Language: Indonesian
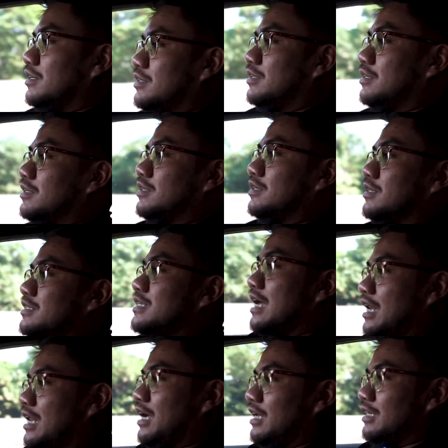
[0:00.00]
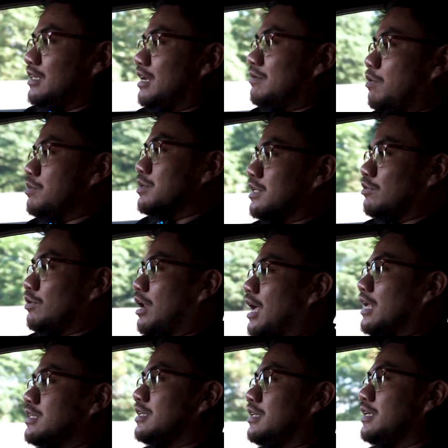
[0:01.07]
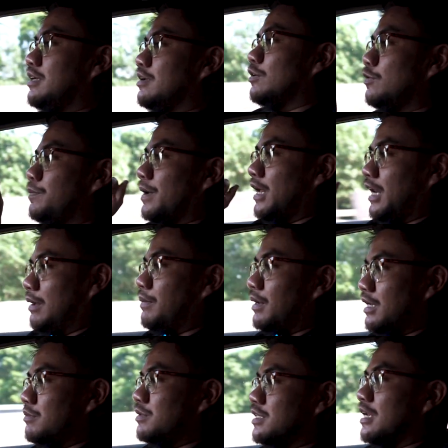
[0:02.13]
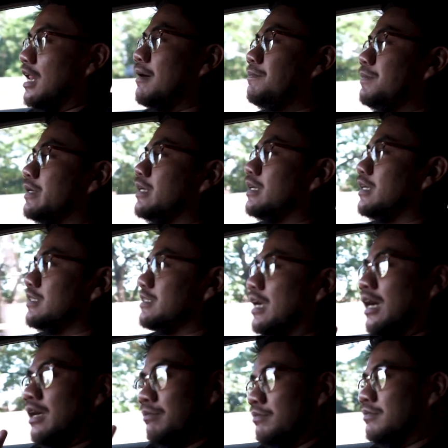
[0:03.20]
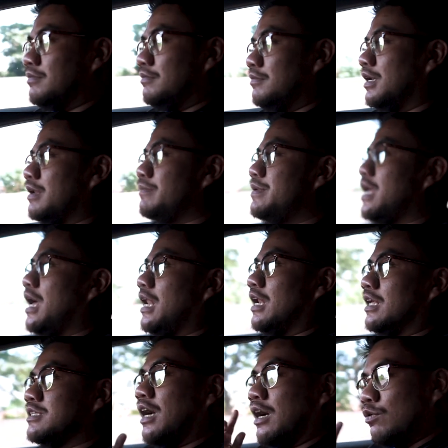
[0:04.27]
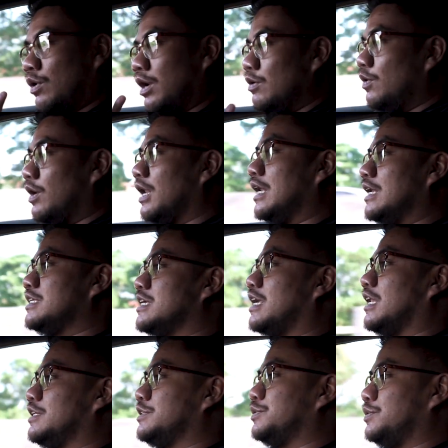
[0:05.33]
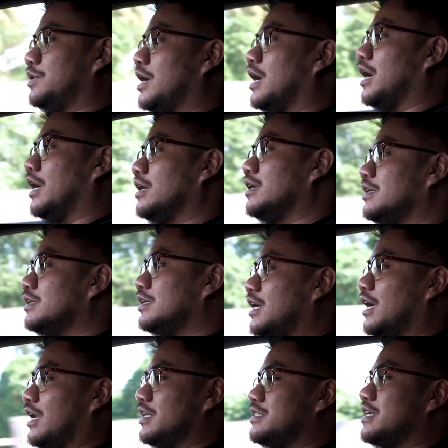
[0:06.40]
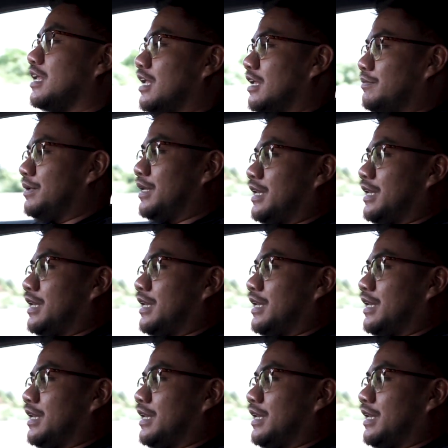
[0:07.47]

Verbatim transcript: uh, jarak antara mobil satu lain jadi lo pengeremannya bisa dapet jangan berlebihan lah jangan lugal-lugalan di jalan juga karena jalan